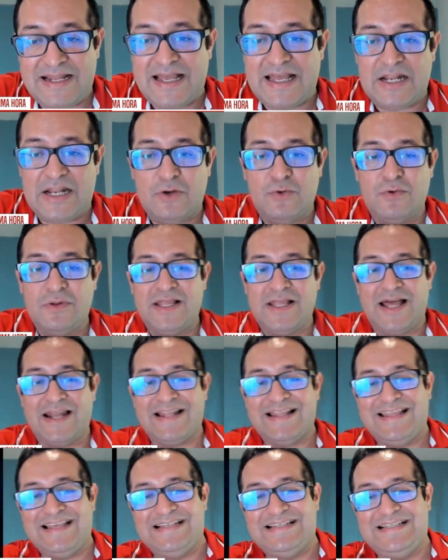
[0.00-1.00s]
que
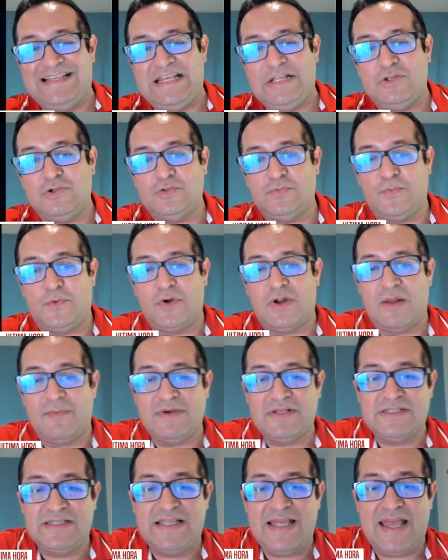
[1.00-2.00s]
recontar distintos
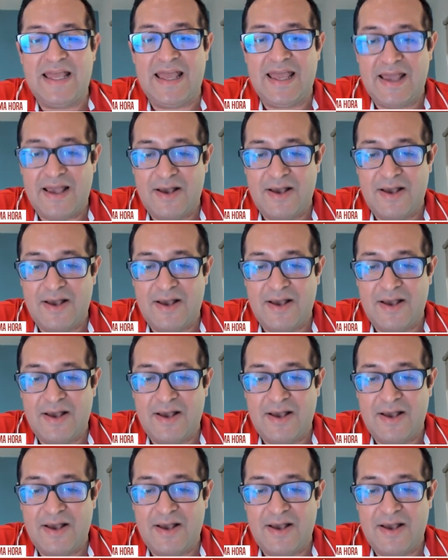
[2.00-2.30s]
programas de